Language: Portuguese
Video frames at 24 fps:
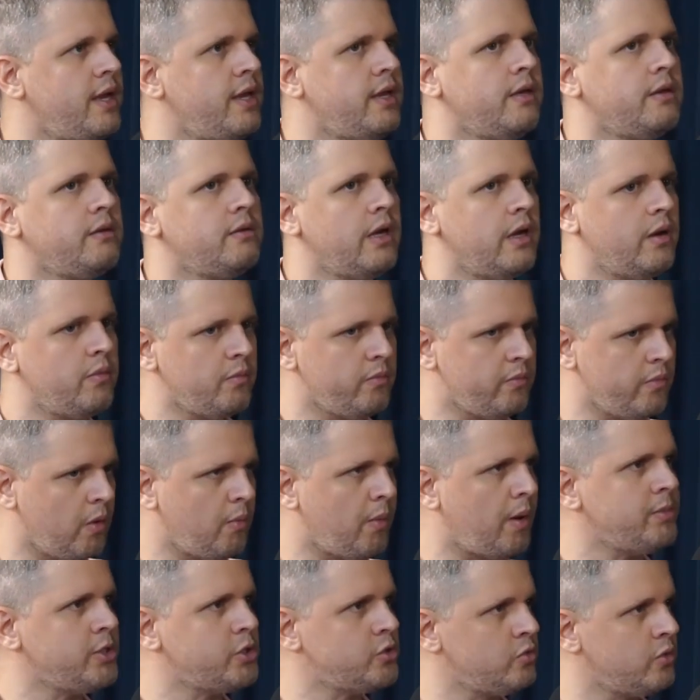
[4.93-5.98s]
veem. É, sim,
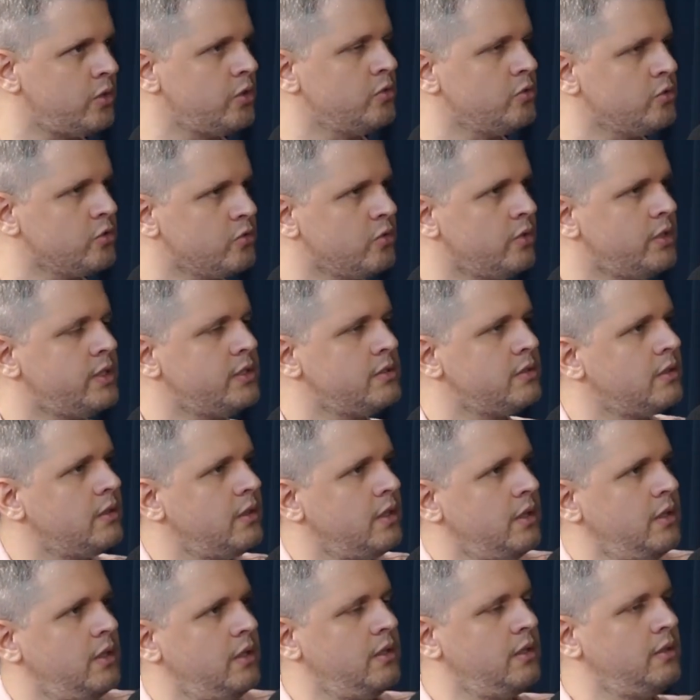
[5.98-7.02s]
é uma mistura dos sim, dois.
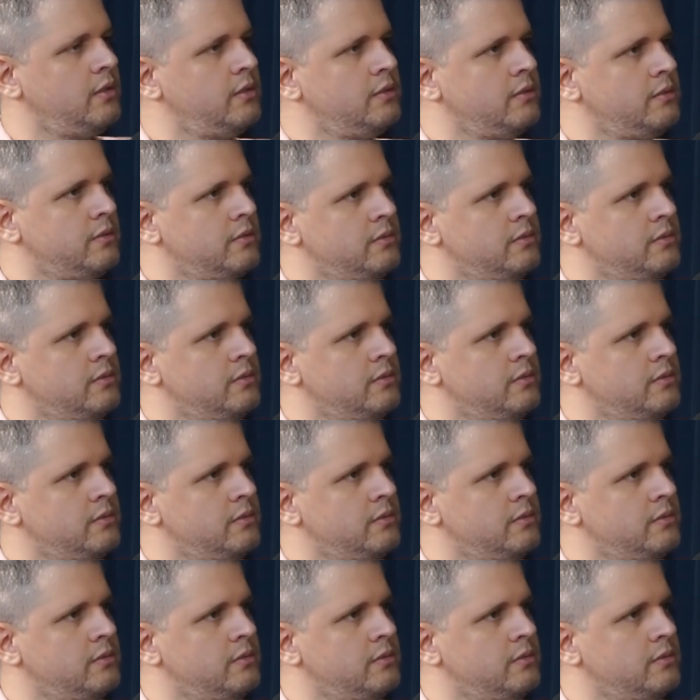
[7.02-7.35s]
Sim,